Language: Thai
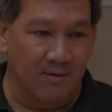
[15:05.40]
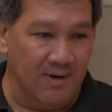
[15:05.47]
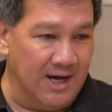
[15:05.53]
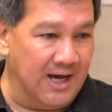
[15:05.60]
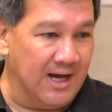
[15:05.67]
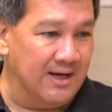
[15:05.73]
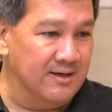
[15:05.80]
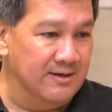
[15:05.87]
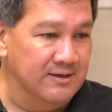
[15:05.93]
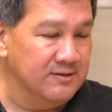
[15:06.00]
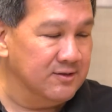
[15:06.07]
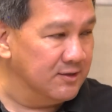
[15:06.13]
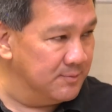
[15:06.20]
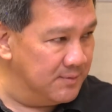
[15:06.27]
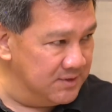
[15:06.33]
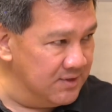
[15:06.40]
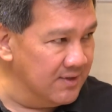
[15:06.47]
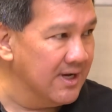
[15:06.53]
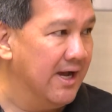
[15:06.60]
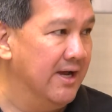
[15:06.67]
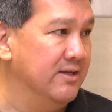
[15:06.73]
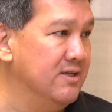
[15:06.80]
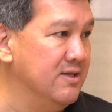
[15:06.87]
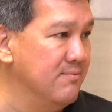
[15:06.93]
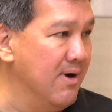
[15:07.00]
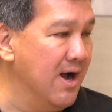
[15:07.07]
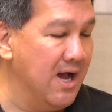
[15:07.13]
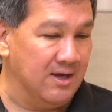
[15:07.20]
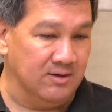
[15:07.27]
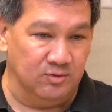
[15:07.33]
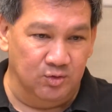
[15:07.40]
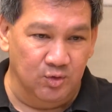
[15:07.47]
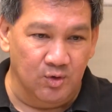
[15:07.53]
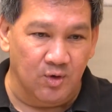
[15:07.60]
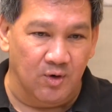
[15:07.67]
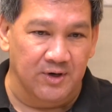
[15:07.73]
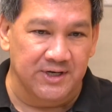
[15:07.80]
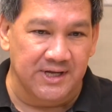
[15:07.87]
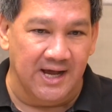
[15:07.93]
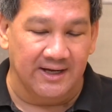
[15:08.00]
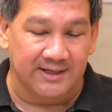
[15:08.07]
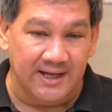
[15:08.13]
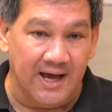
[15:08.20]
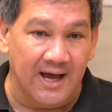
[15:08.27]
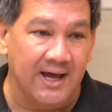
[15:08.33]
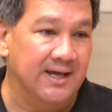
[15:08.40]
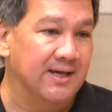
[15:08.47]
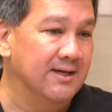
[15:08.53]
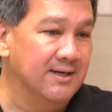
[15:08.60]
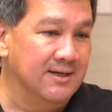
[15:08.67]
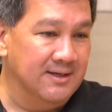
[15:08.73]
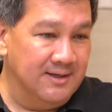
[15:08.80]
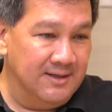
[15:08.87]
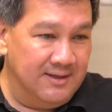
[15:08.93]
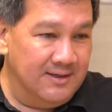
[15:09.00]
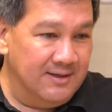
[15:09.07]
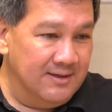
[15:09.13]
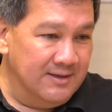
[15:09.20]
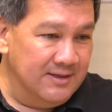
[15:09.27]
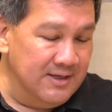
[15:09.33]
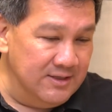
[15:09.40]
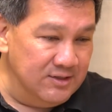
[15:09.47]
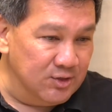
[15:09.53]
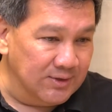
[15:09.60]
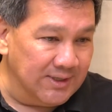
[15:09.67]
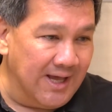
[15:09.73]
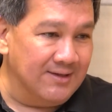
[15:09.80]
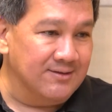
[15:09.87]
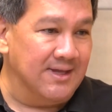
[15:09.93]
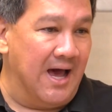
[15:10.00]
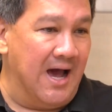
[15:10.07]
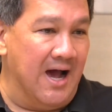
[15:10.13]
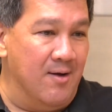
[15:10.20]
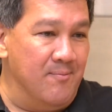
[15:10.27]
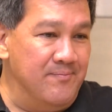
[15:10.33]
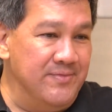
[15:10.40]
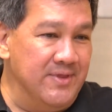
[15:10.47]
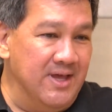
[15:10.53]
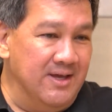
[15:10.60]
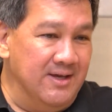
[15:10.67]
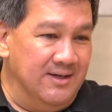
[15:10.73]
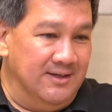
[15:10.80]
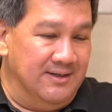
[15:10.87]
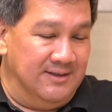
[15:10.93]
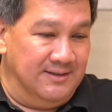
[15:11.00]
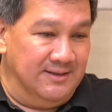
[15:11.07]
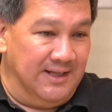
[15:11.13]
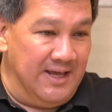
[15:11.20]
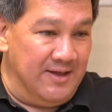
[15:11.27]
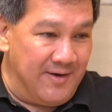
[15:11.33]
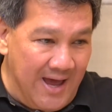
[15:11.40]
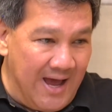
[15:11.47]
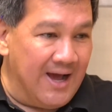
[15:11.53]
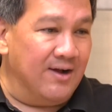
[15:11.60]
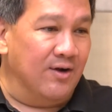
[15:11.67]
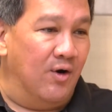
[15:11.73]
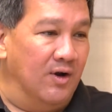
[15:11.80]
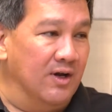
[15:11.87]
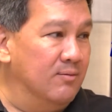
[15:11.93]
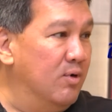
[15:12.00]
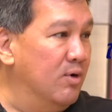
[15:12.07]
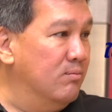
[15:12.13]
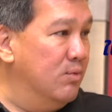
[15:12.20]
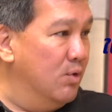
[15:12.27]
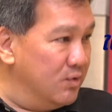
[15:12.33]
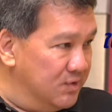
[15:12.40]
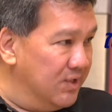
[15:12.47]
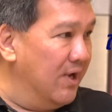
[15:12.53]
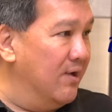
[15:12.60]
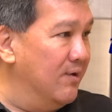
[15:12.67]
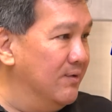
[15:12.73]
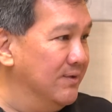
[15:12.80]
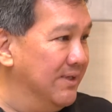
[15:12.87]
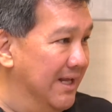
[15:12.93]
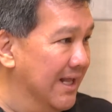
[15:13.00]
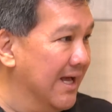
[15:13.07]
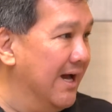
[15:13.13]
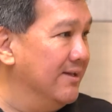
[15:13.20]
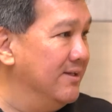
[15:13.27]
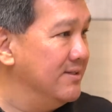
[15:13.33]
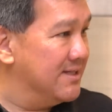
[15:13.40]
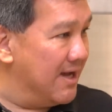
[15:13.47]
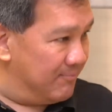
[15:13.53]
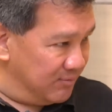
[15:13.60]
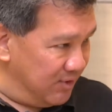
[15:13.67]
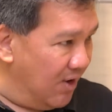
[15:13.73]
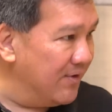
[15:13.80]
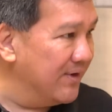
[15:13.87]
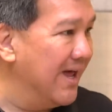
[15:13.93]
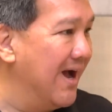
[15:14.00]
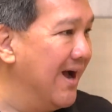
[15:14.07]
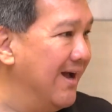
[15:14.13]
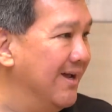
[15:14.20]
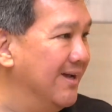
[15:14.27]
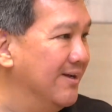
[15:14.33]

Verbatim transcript: ราะว่าเฮอร์เจสเปเชียลขายดีมาก ทุกคนอยากได้อีโซต้ามในร่างของลำโพงบุ๊กเชลในราคาที่จับต้องได้